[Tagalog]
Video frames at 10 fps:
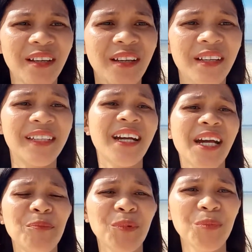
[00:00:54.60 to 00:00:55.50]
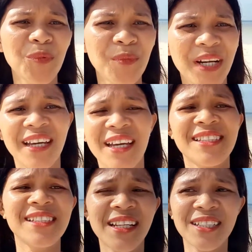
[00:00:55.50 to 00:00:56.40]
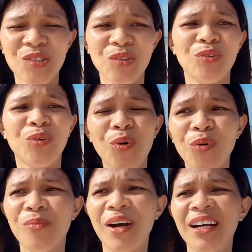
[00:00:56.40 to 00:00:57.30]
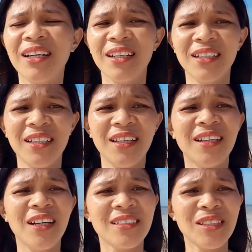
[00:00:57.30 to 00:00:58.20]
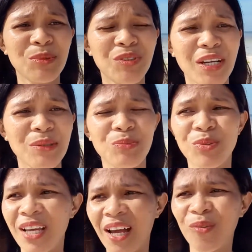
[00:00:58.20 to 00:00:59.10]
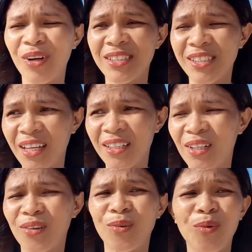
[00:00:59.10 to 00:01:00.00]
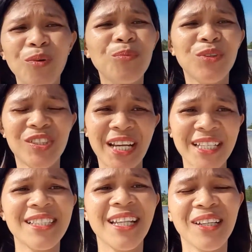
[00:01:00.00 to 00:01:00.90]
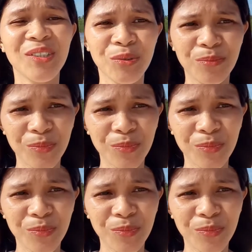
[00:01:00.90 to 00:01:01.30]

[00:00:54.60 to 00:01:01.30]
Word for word: Daghan pud mo magets na lesson kung mag subscribe mo sa ako ang channel ug mo trust lang yun mo